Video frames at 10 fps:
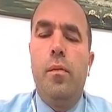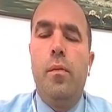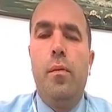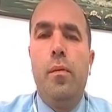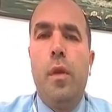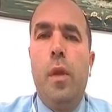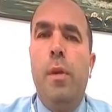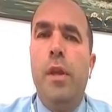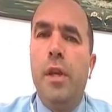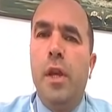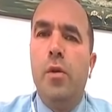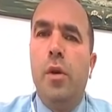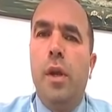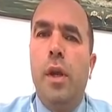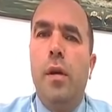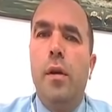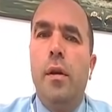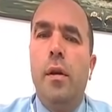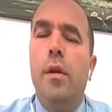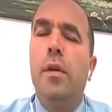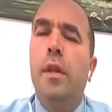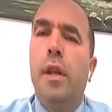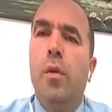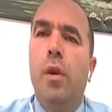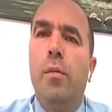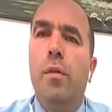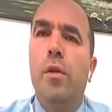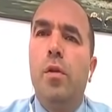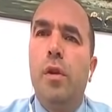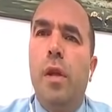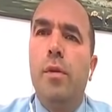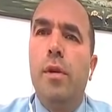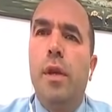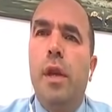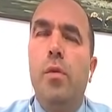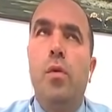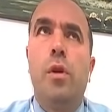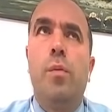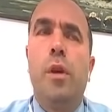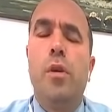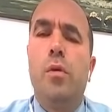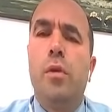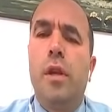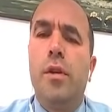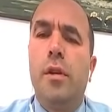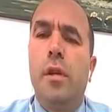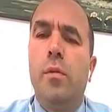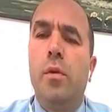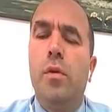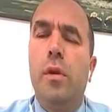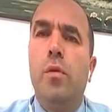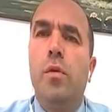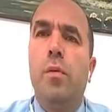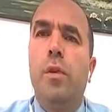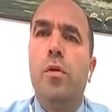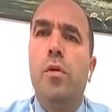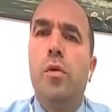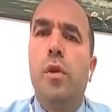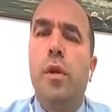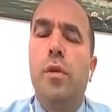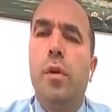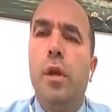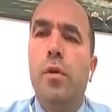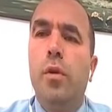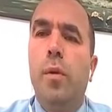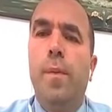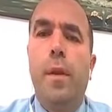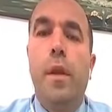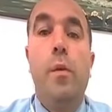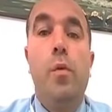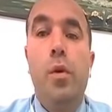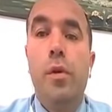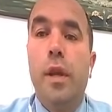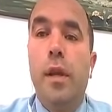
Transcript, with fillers: 5 ay sonra e, evet. iki tane gol atması güzel bir şey. Yani 145 gün yanlış hatırlamıyorsam 145 gün sonra iki gol atıyor. İyi bir oyun sergiledi,